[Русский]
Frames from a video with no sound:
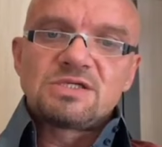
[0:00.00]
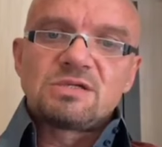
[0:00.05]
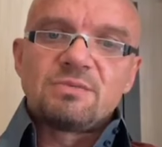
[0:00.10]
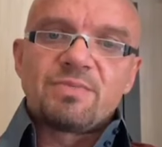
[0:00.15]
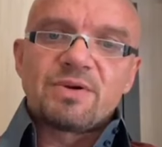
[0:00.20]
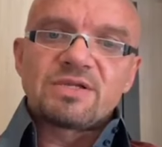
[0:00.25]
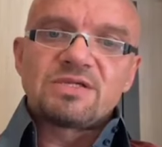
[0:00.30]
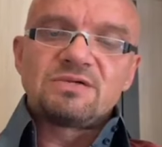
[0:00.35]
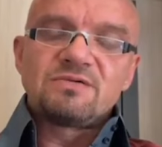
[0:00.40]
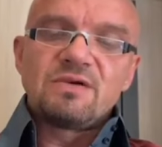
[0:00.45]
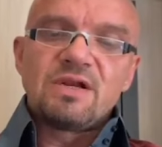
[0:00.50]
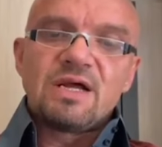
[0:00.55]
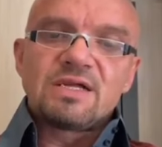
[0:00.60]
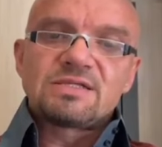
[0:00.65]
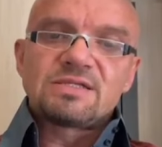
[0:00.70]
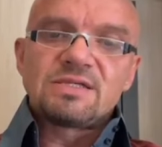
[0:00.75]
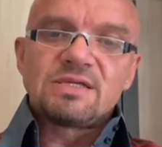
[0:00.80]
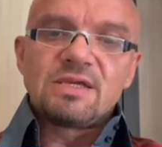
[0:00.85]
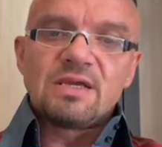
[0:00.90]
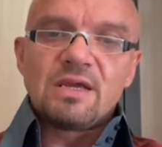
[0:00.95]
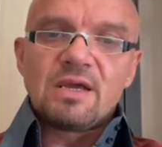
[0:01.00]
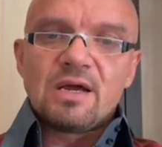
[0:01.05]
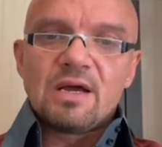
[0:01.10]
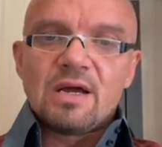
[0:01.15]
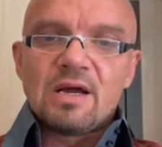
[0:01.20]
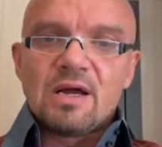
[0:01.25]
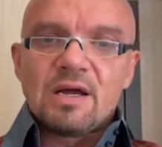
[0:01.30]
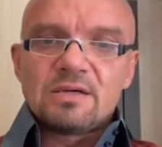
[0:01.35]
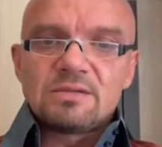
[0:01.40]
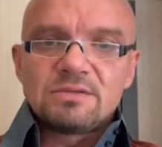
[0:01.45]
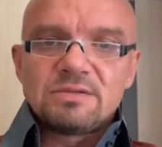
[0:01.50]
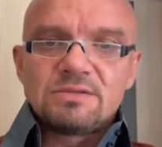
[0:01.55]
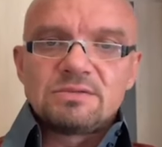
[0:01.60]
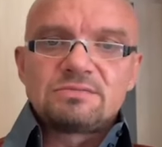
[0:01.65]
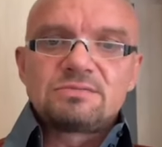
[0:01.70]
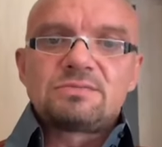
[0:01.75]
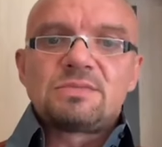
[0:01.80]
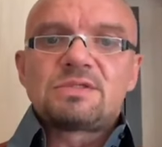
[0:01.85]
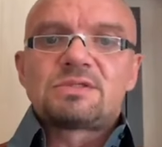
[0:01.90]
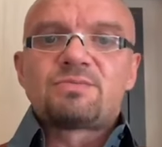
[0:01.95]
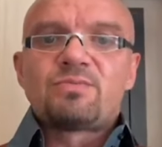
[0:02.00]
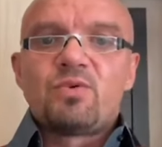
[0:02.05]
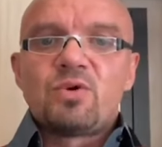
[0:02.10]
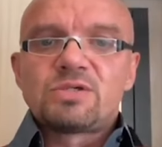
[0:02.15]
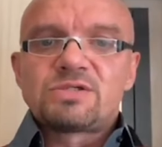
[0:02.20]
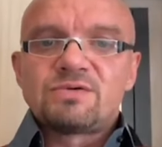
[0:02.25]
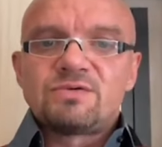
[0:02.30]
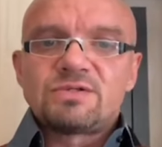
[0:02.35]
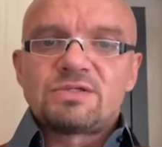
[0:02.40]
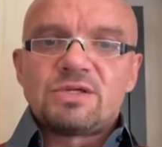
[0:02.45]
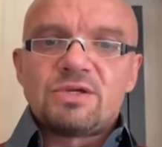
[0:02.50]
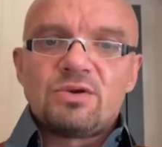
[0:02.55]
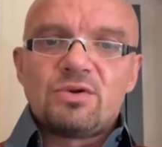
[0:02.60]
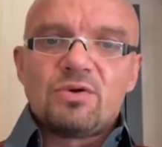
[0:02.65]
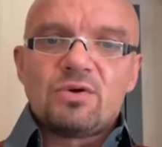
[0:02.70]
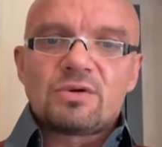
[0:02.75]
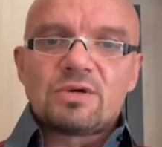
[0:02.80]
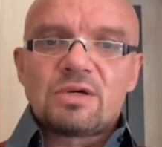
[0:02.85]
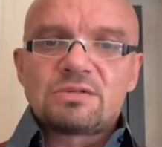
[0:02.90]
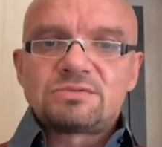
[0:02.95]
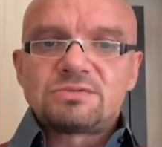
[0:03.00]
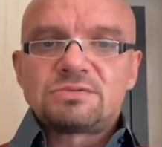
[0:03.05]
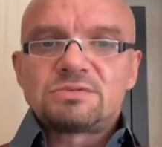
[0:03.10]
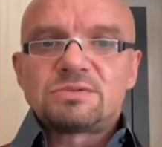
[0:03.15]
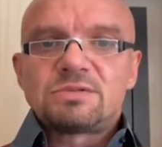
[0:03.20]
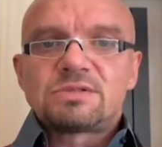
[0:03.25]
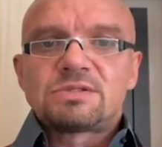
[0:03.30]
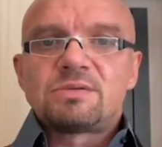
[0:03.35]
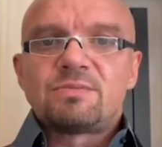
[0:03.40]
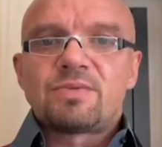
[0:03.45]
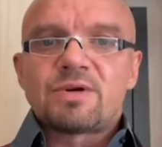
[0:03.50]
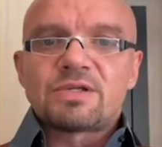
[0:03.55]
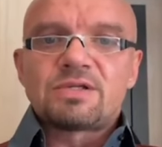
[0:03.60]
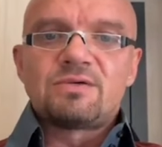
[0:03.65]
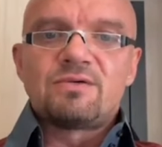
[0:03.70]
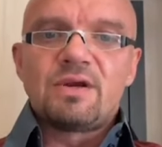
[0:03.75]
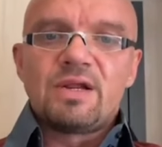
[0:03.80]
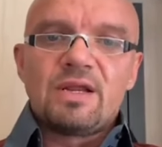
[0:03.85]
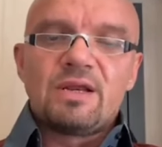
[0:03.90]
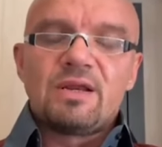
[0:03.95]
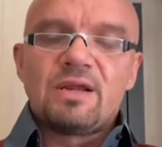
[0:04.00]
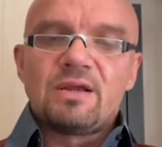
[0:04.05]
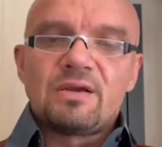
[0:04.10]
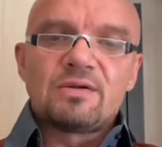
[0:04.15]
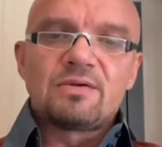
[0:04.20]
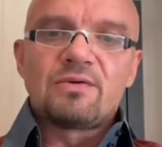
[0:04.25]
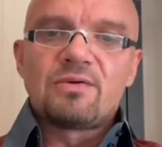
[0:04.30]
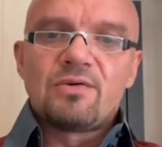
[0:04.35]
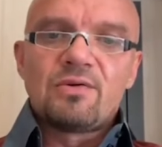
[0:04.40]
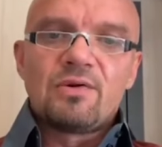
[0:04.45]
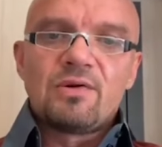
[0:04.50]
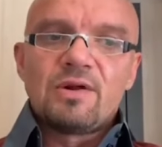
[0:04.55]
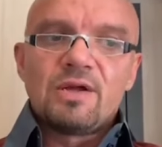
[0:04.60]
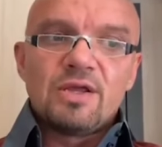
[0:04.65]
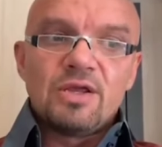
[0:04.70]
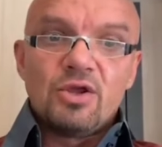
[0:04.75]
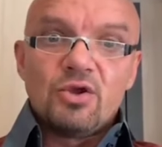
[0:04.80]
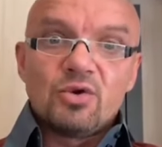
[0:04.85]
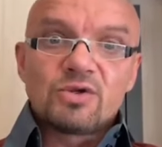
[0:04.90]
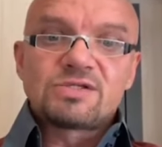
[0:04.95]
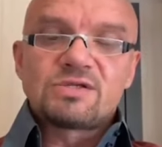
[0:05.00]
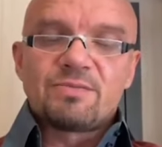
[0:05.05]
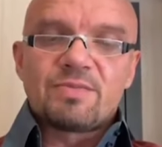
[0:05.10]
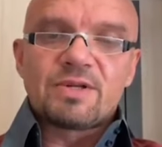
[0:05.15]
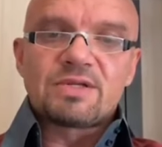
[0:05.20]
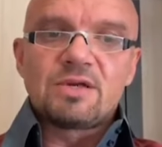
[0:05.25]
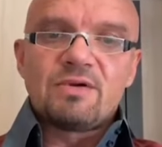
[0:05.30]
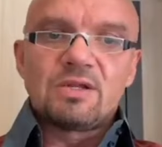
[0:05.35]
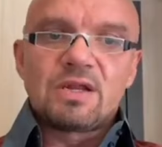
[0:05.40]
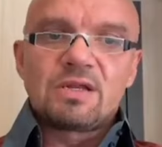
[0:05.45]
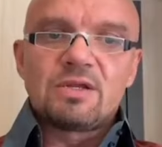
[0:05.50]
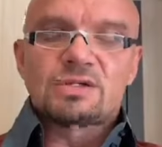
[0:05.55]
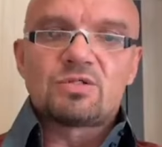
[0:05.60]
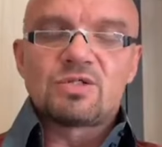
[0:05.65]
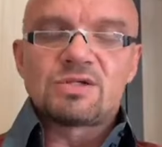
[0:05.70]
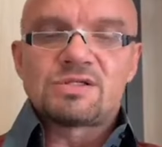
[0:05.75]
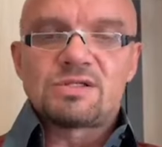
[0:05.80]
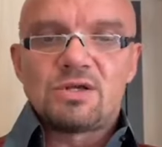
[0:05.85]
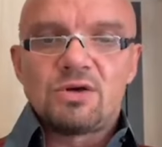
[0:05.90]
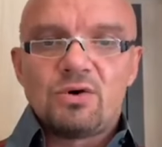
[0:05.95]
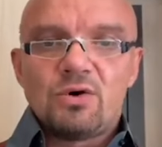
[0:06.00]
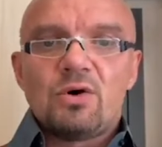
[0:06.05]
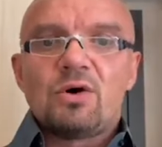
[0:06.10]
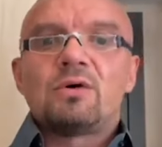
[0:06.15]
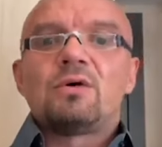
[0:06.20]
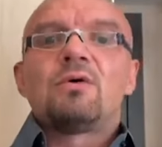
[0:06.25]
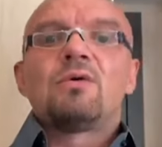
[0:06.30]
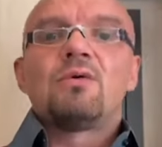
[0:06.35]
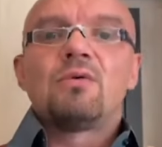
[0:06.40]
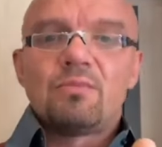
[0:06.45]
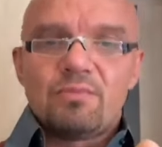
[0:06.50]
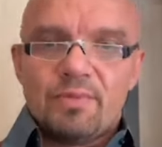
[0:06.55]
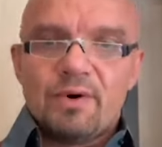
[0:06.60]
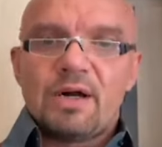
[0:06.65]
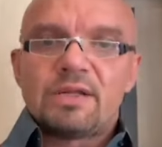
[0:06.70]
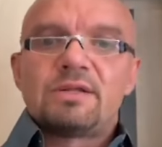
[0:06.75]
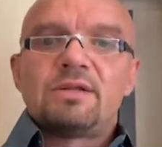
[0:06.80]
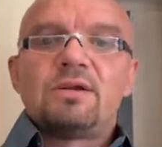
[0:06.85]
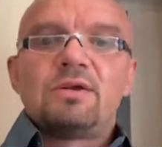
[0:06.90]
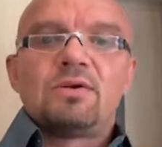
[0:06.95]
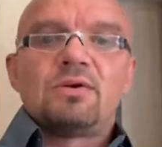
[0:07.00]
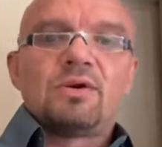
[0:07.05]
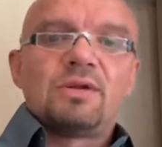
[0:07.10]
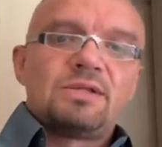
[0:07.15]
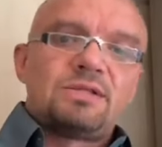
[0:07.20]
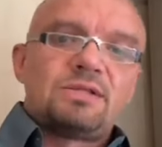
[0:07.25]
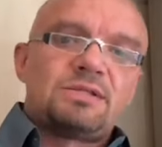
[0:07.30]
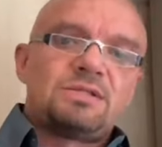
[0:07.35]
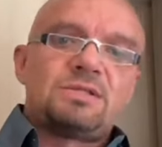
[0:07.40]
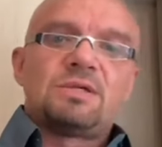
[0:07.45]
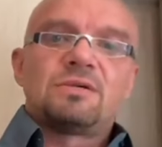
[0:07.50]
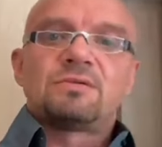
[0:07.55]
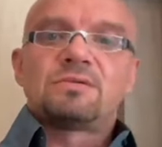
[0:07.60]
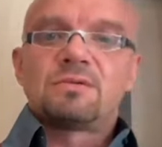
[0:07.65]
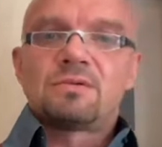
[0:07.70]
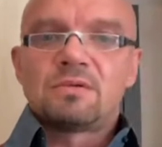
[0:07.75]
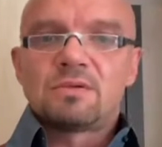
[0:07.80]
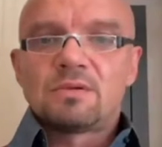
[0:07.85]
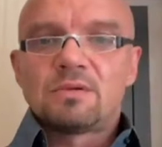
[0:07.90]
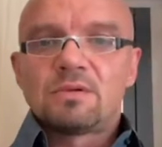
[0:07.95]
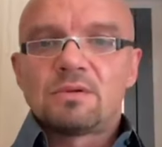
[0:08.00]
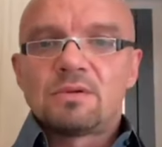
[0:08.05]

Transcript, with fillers: Не сопротивляться ей, а использовать ее сопротивление. Ее сопротивление, то есть ее, от нее идти.